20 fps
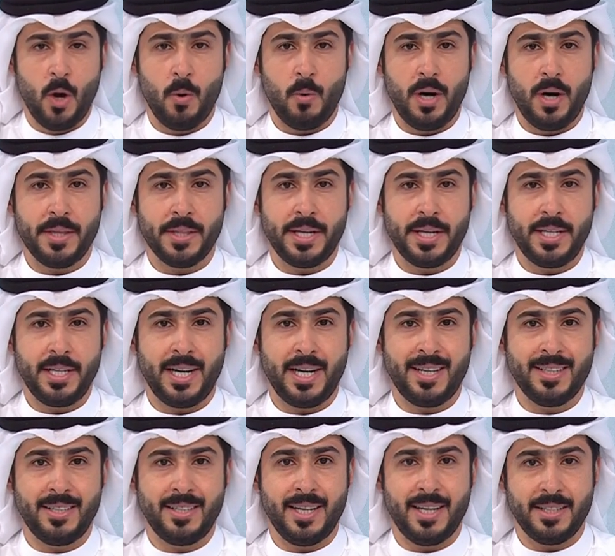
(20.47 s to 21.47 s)
وأيضا
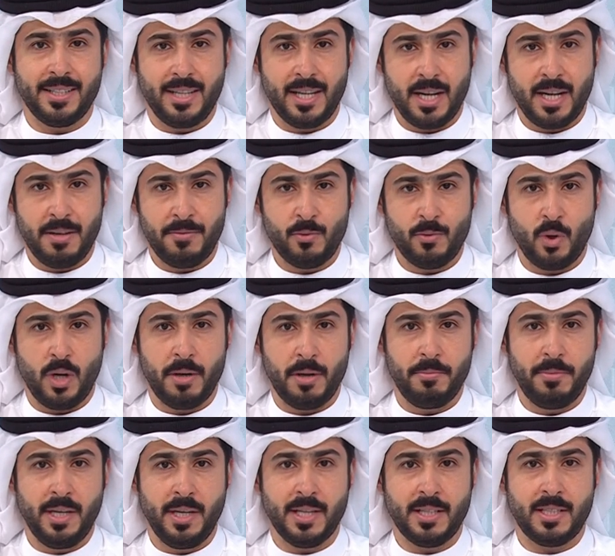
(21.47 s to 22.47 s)
عن أهداف
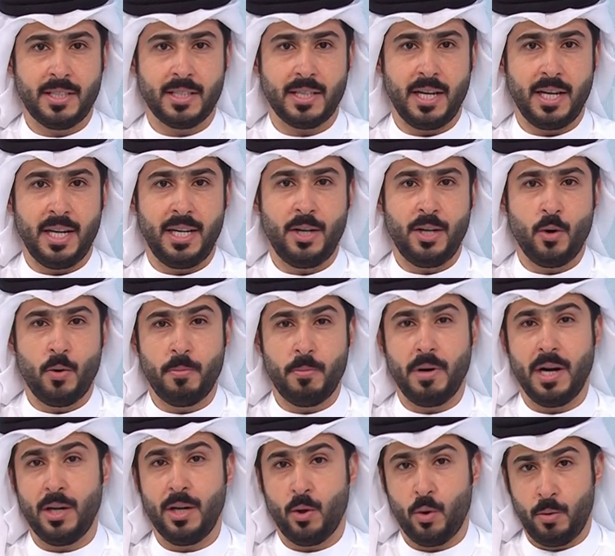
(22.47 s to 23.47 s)
وأهمية اليوم
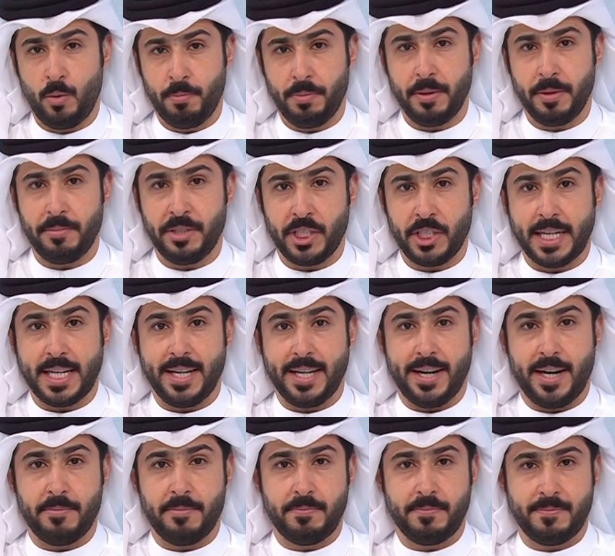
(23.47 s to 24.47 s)
الأولمبي بشكل عام